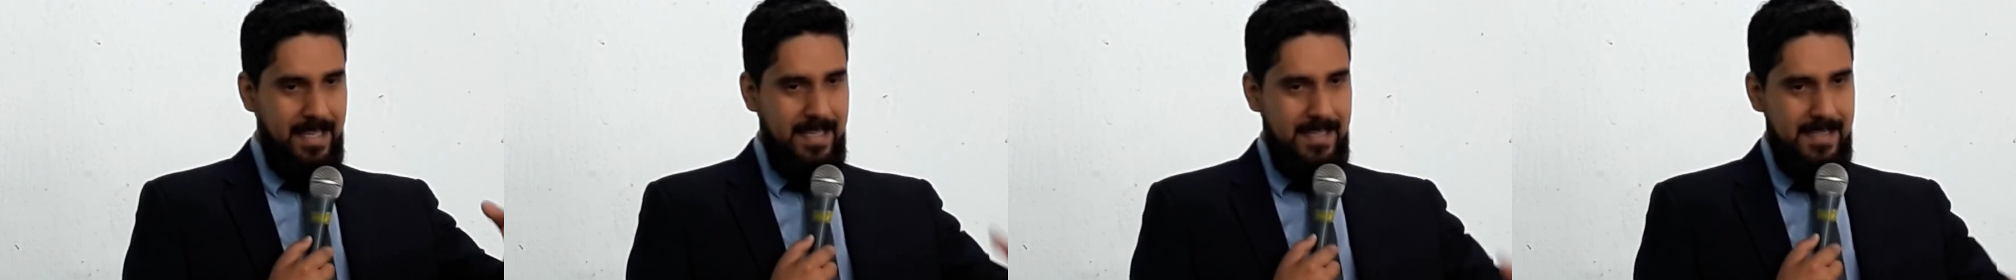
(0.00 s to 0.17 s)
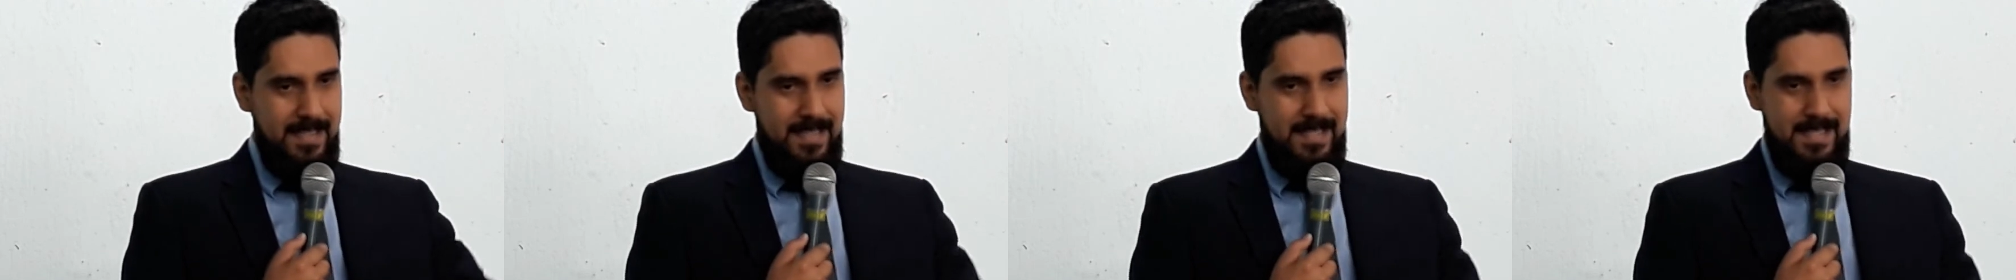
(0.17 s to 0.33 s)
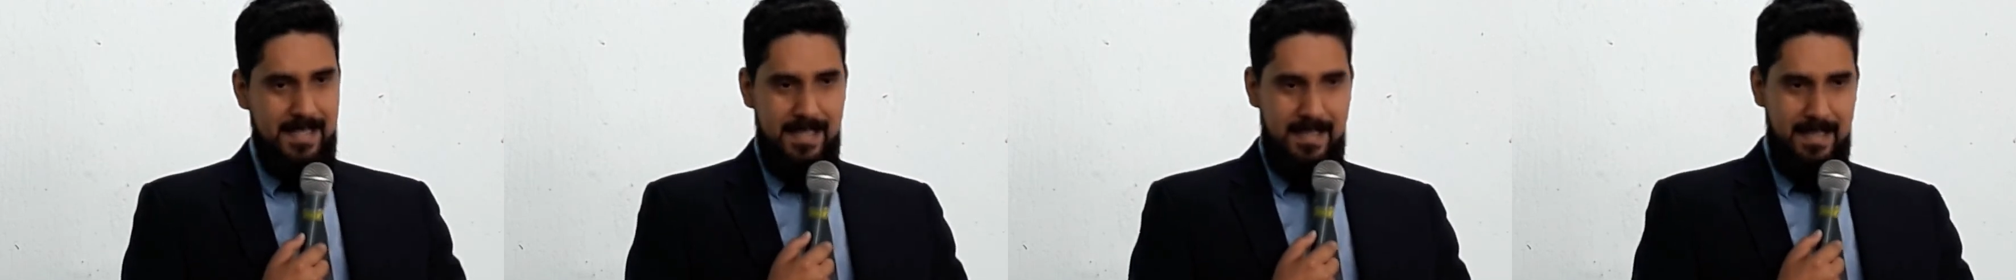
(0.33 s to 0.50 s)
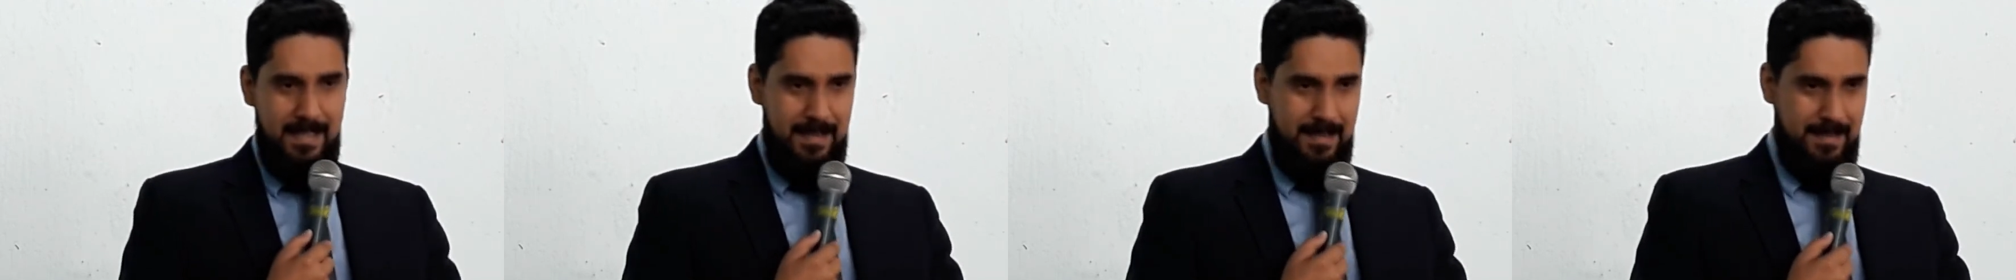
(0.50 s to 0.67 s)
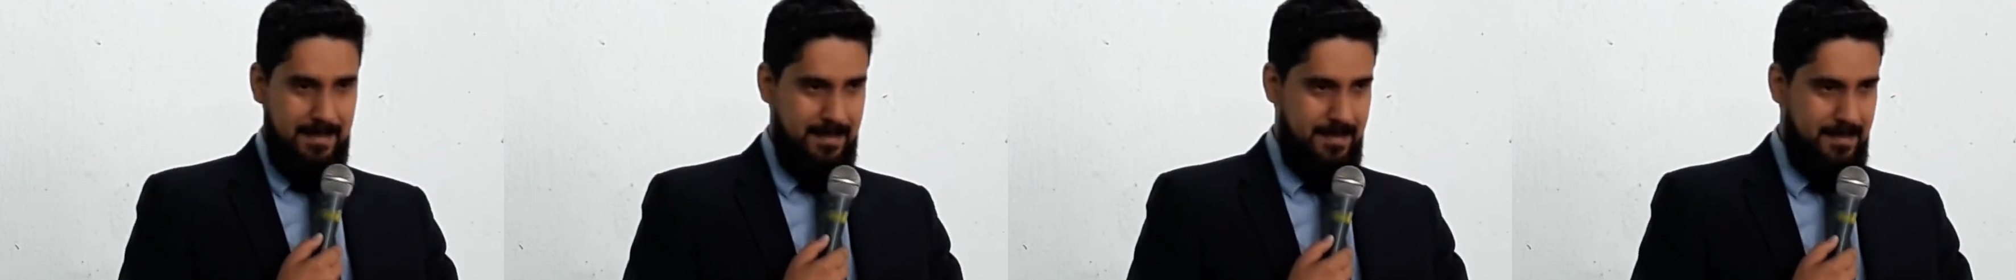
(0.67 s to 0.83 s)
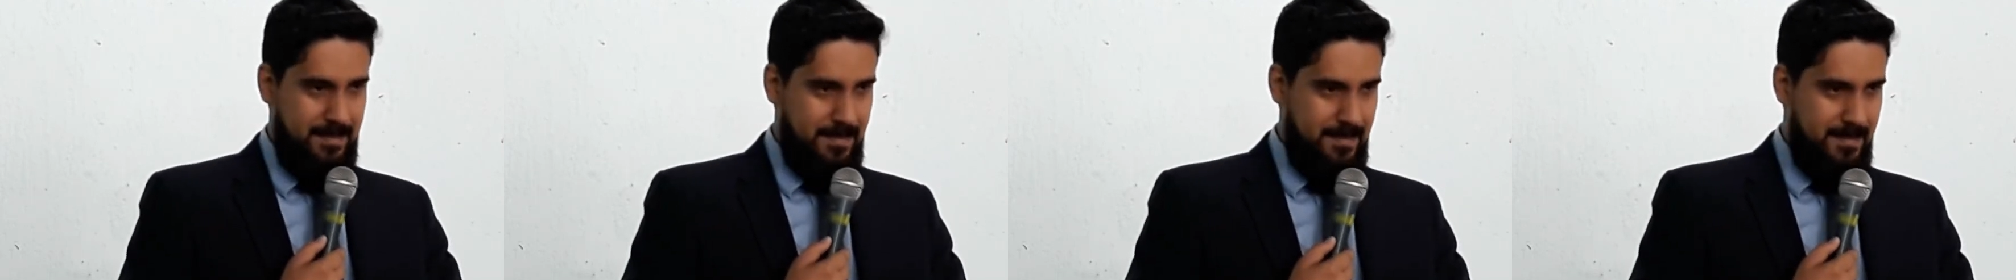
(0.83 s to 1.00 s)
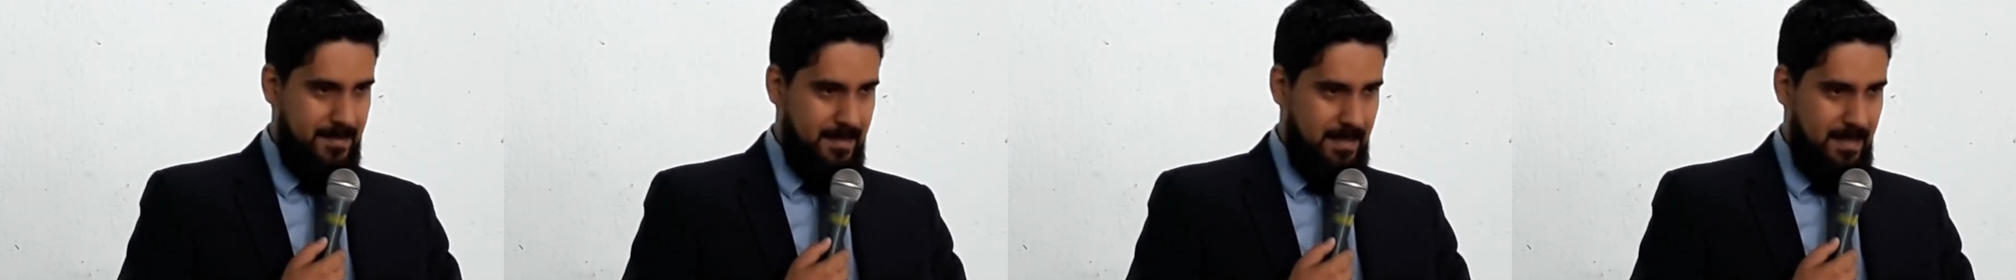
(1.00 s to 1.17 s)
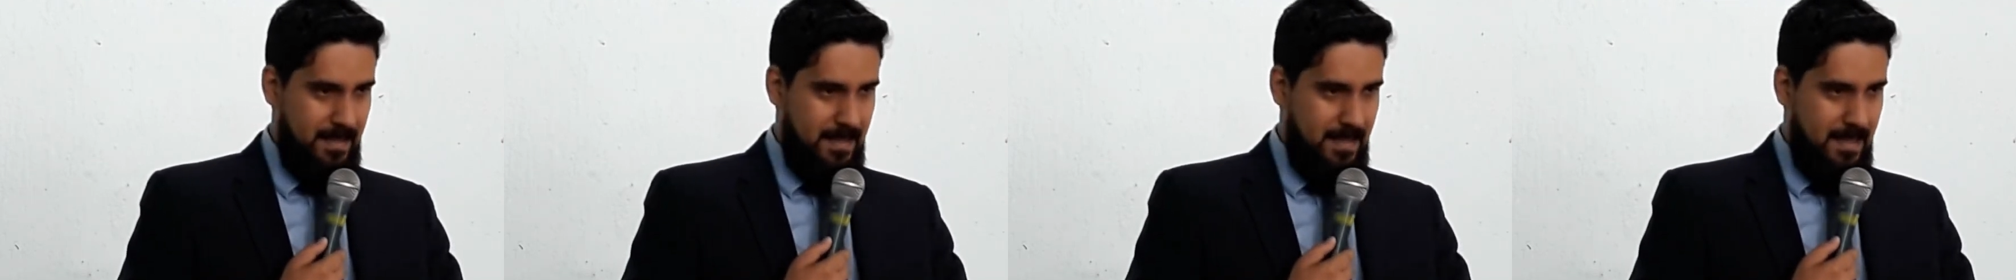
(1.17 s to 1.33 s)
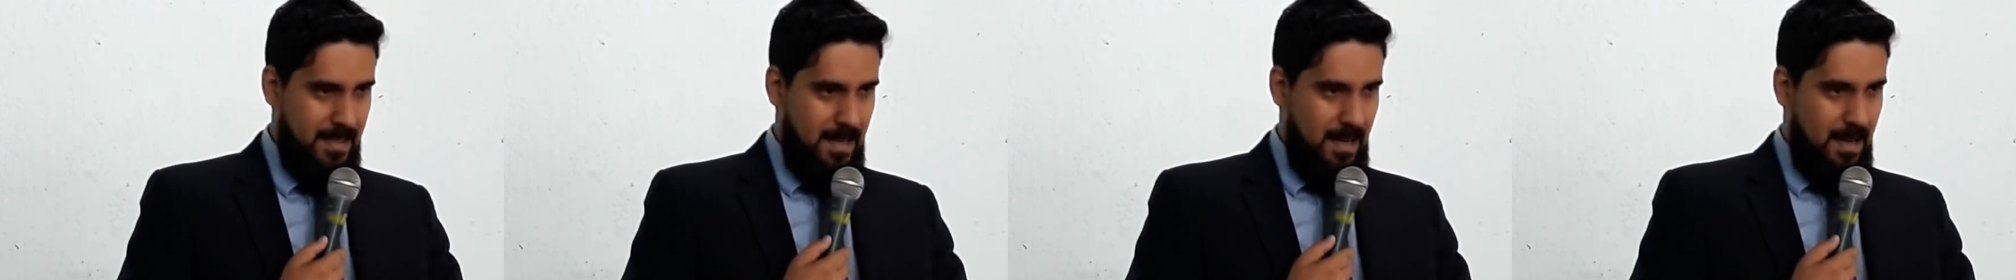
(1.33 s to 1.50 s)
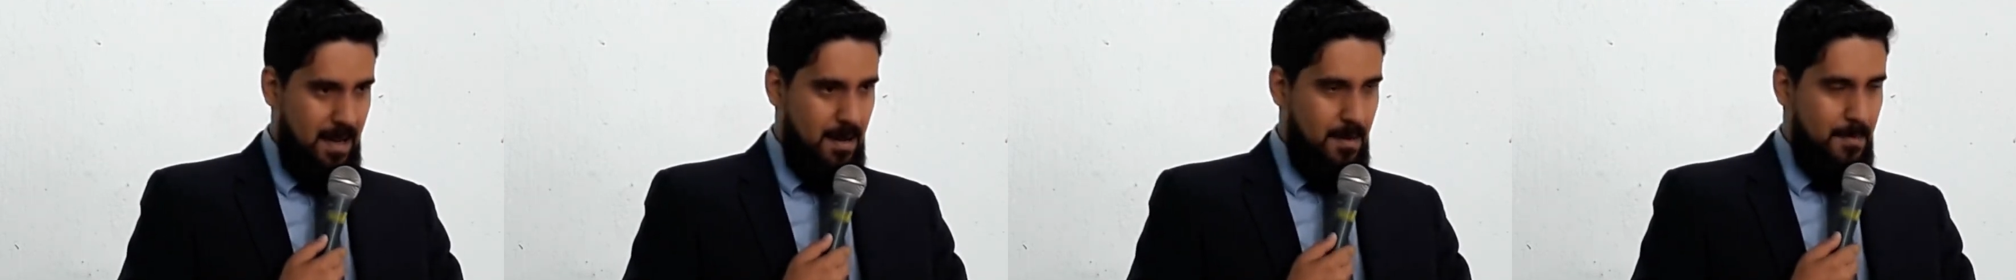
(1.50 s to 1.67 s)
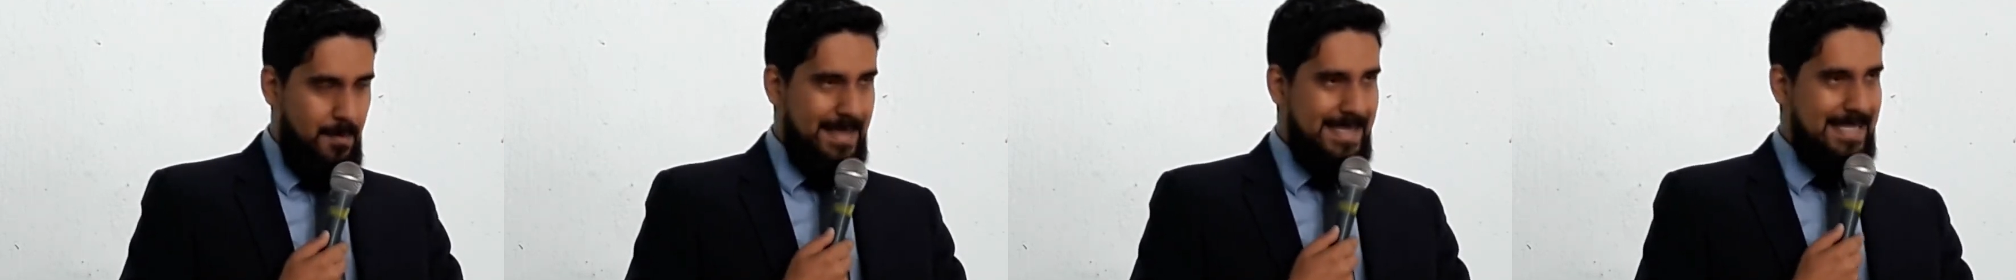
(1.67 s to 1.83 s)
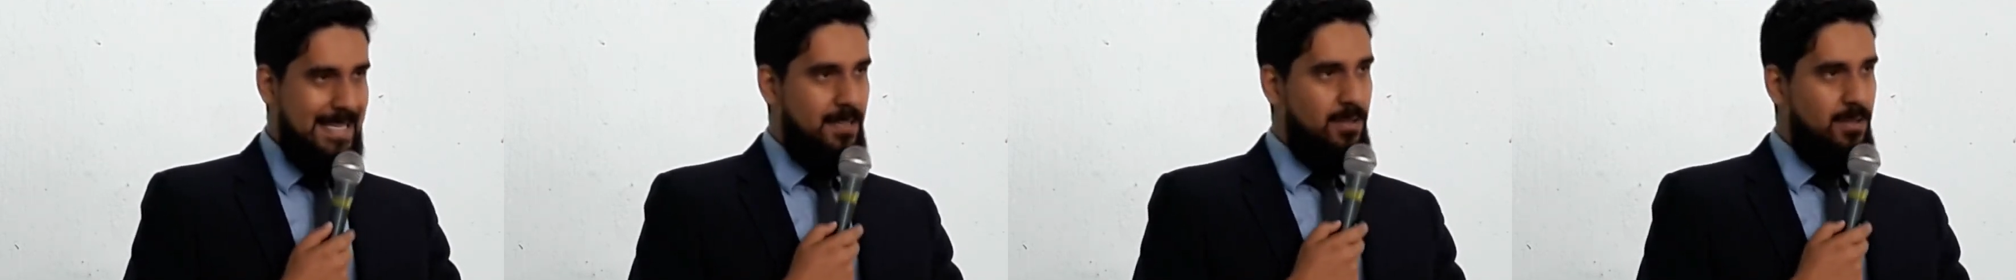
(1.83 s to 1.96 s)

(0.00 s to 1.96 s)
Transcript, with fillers: em si, mas